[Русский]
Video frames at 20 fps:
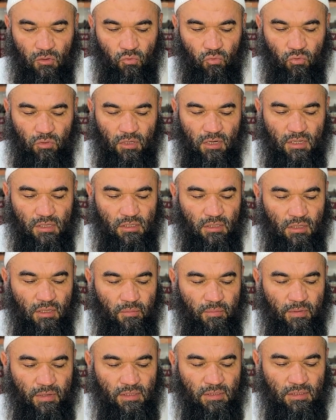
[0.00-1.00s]
у третьих до
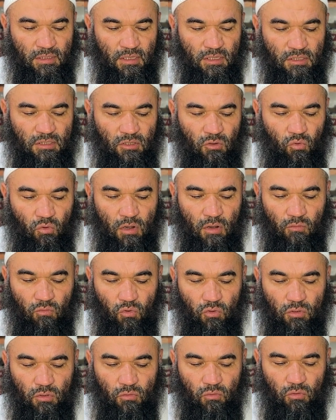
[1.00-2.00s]
поясницы, а у
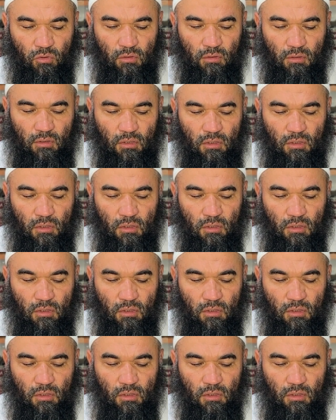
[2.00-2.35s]
кого-то он,